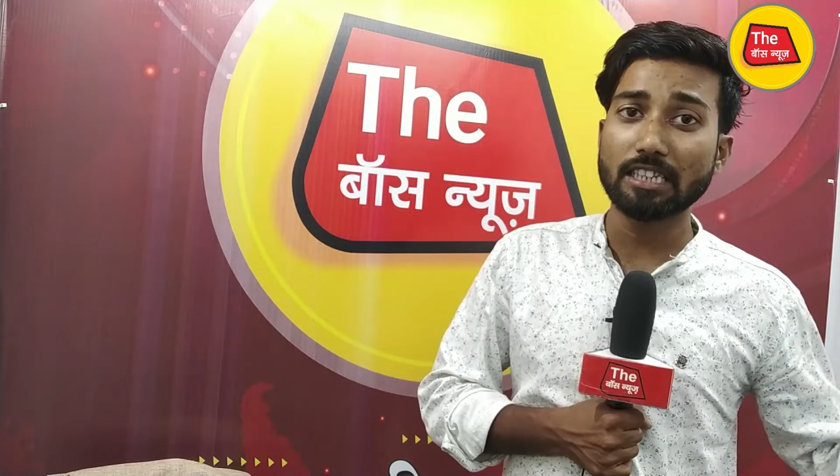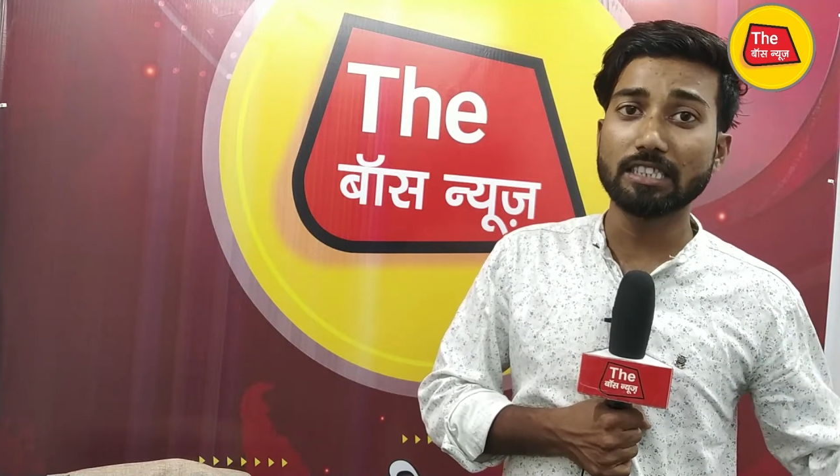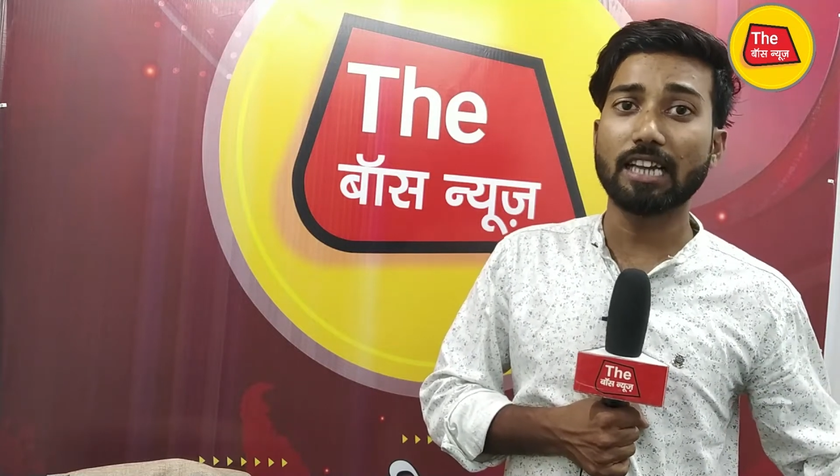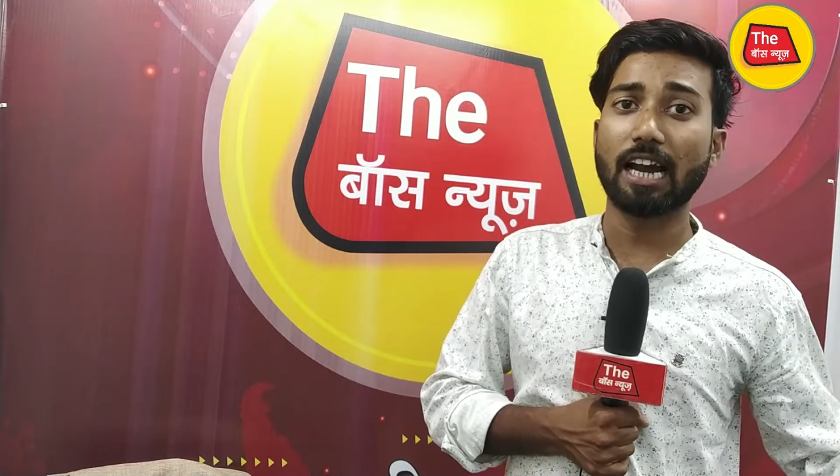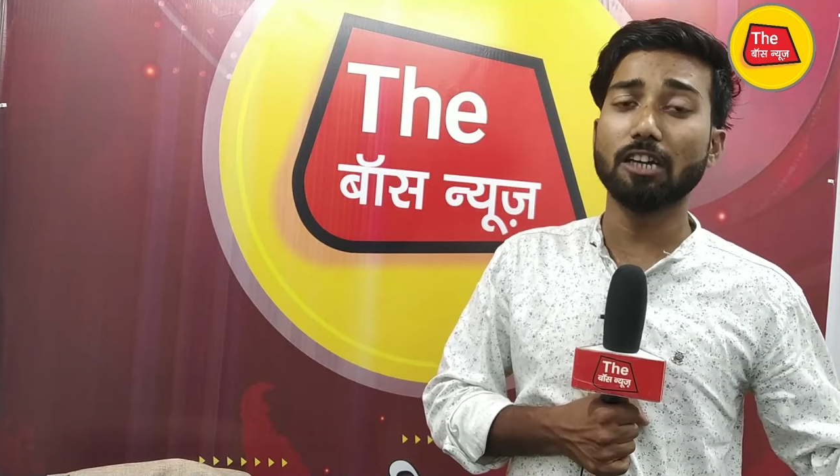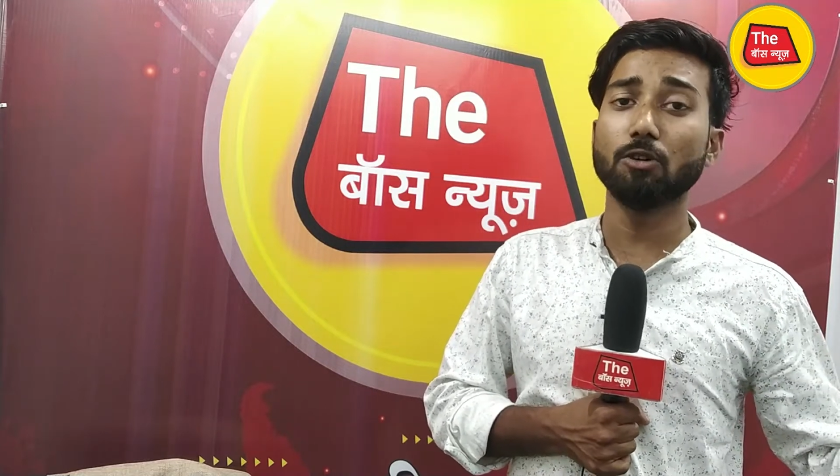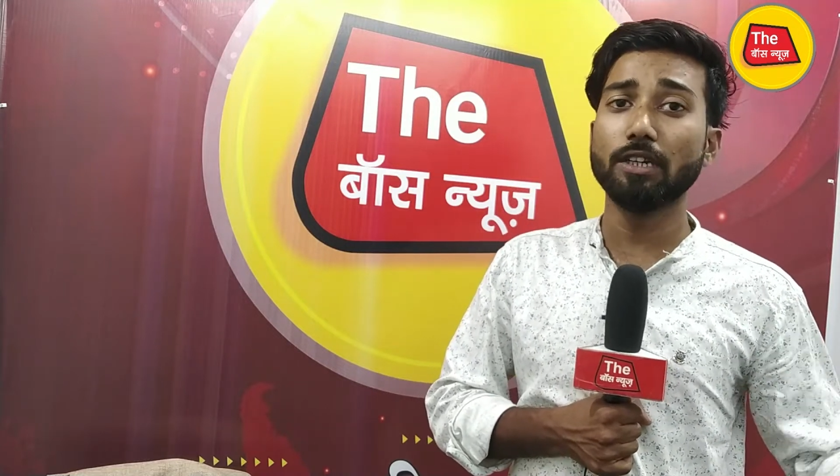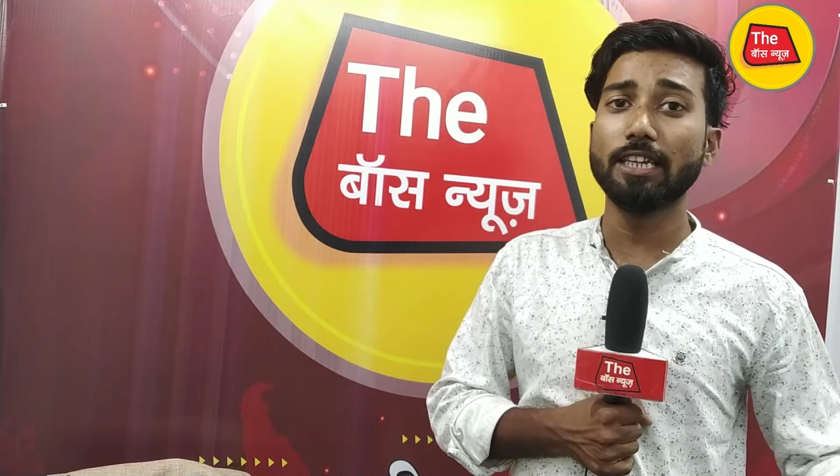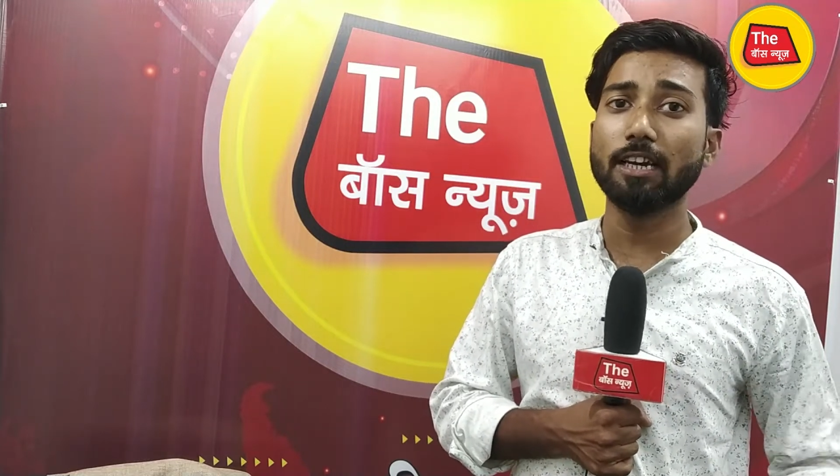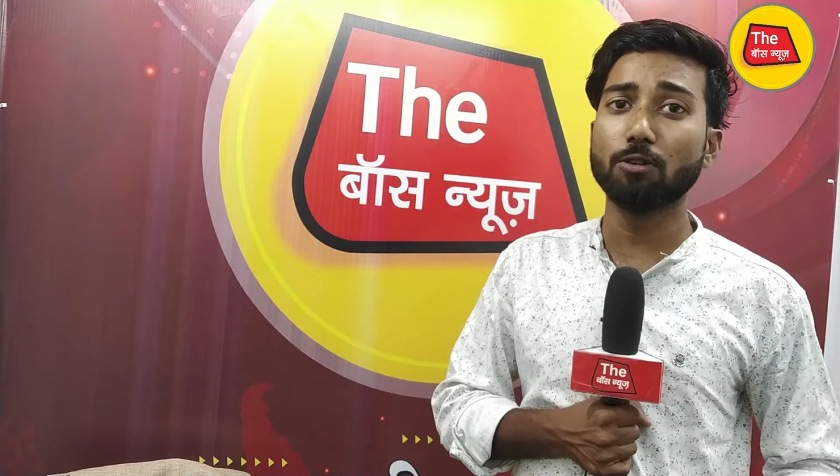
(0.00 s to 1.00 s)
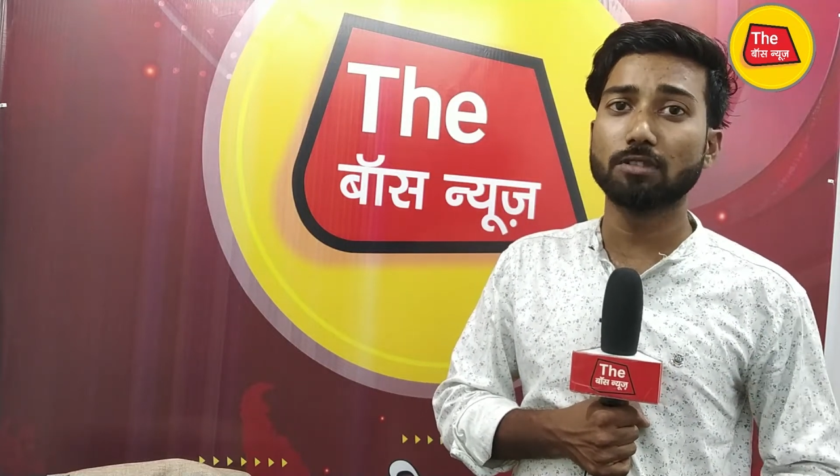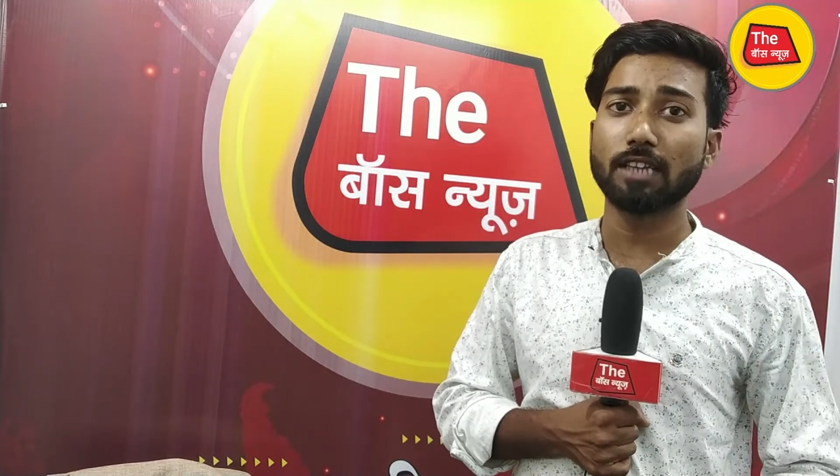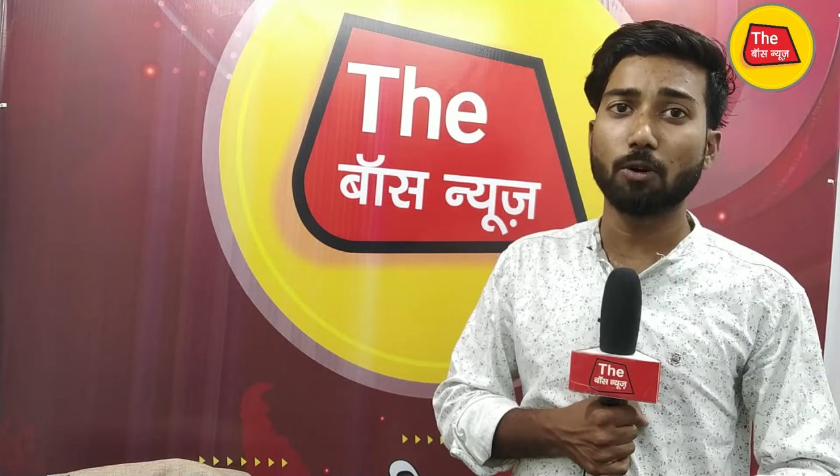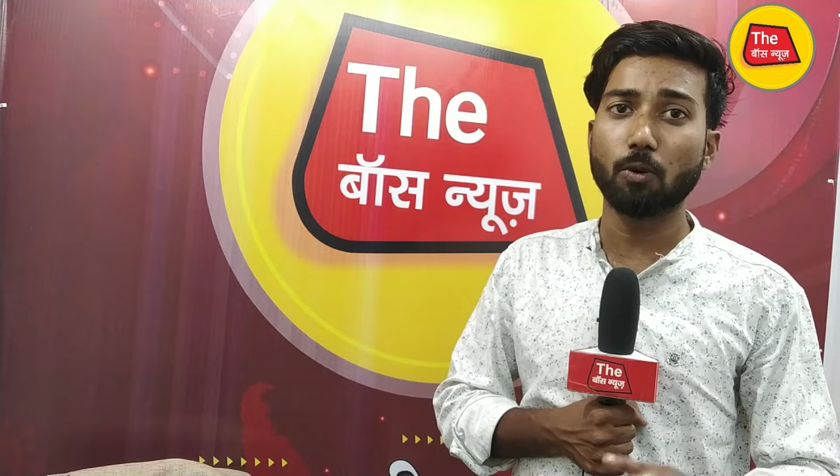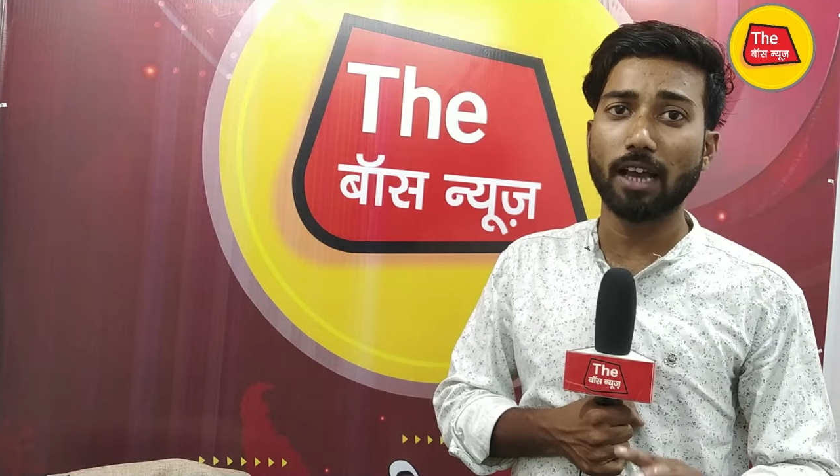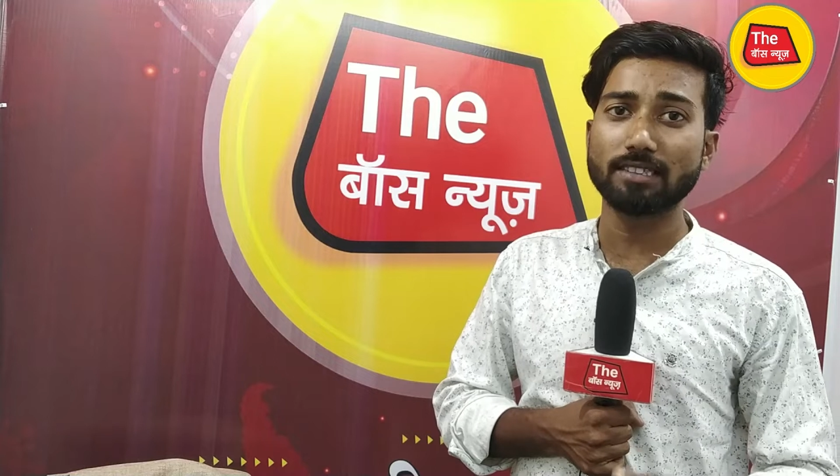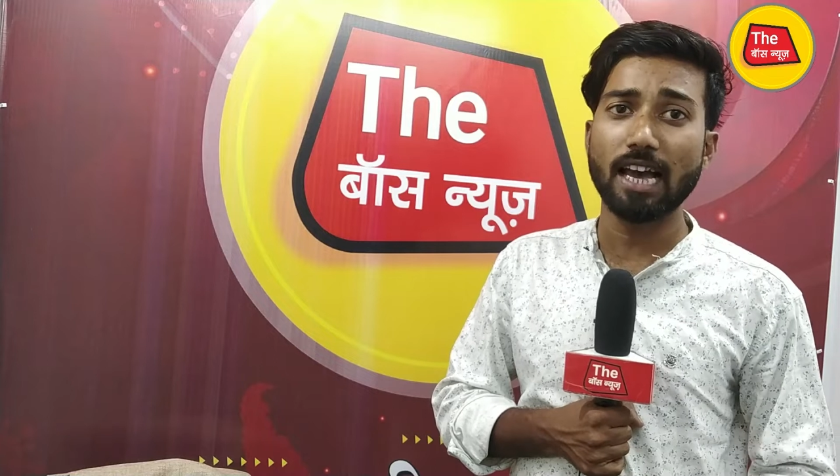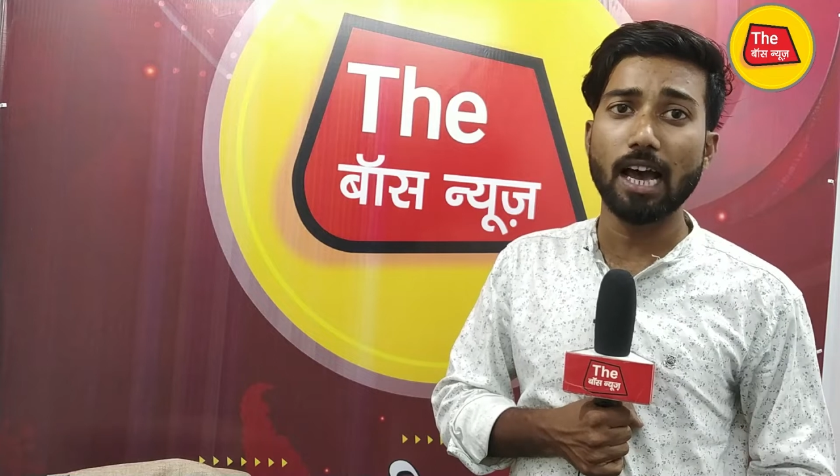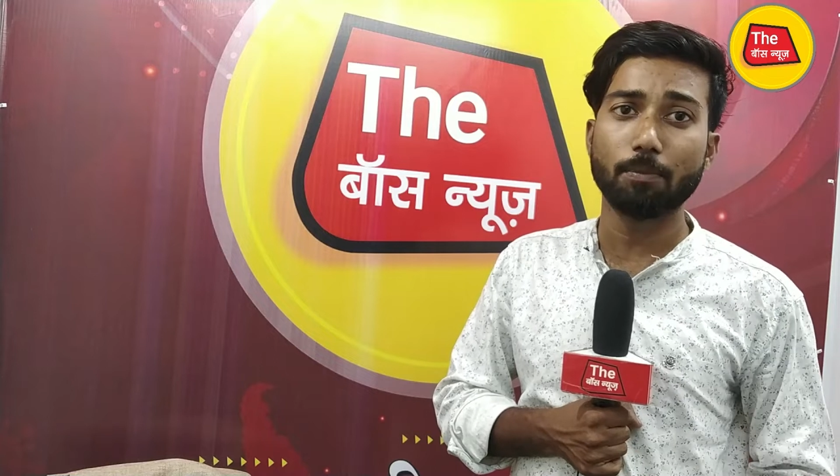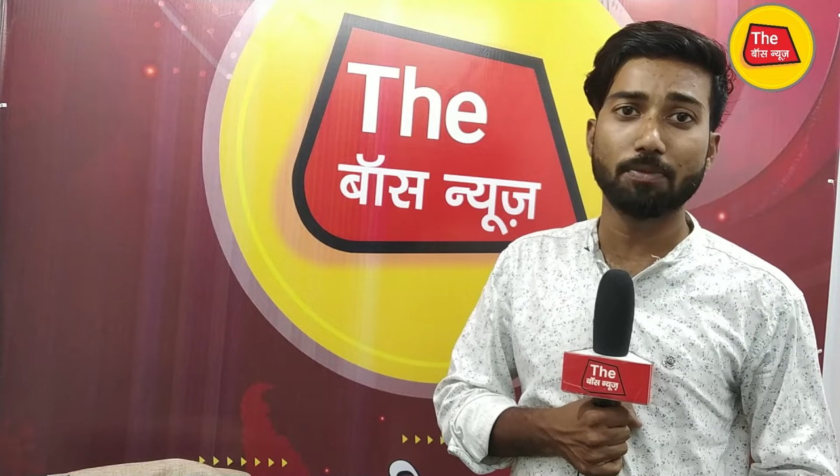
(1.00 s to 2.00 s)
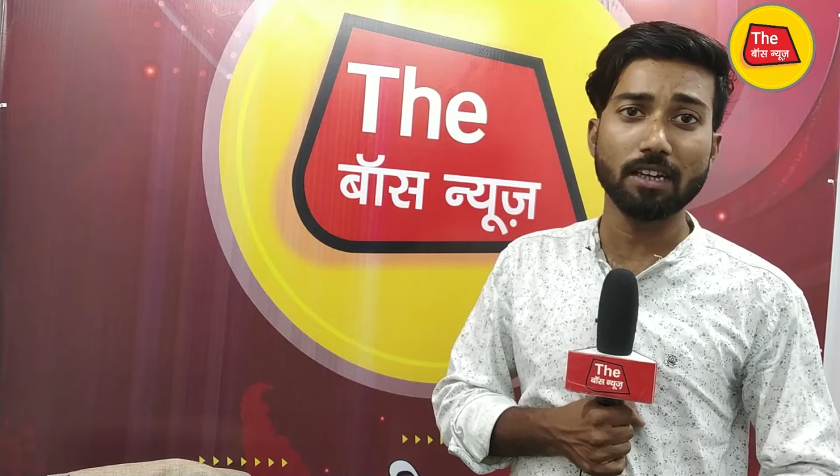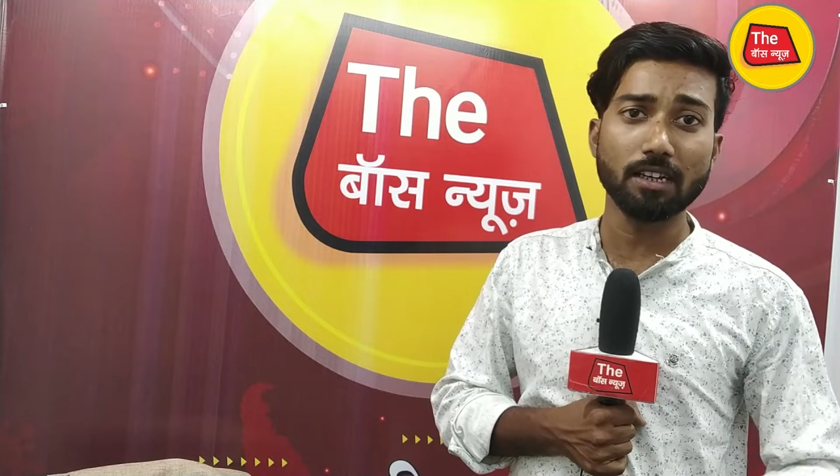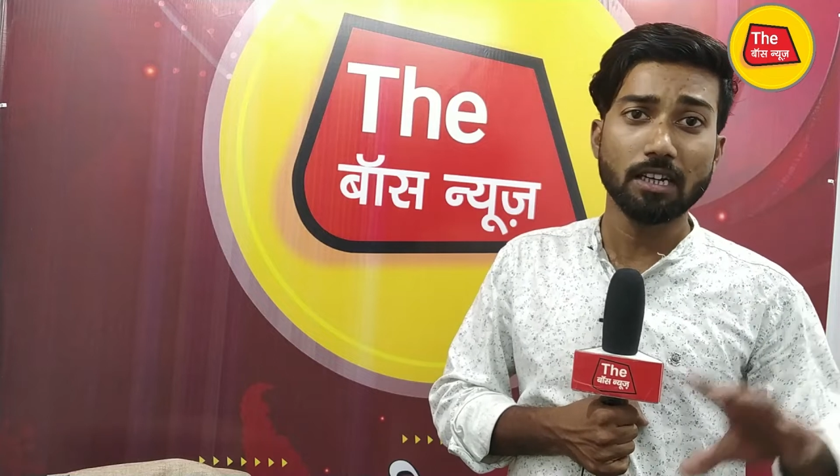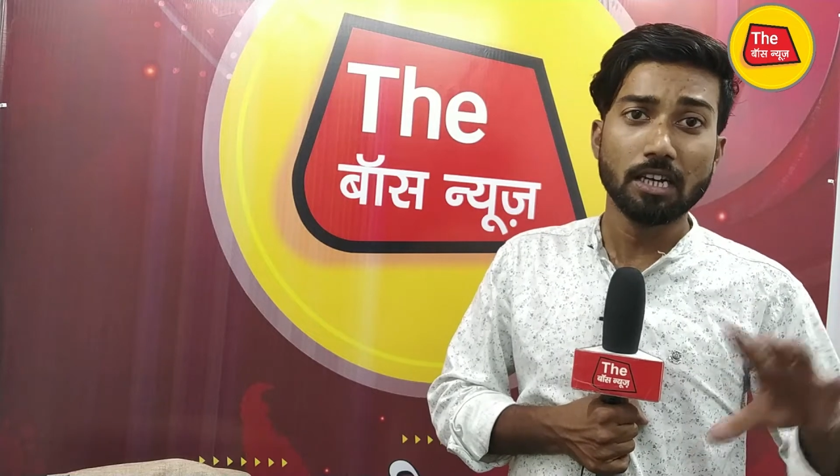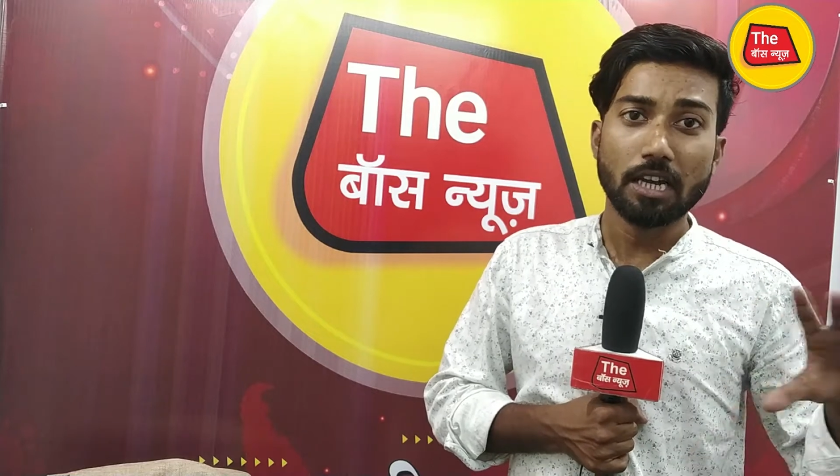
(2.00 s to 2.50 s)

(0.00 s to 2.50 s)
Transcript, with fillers: किस कारण हुई है उसका खुलासा अब तक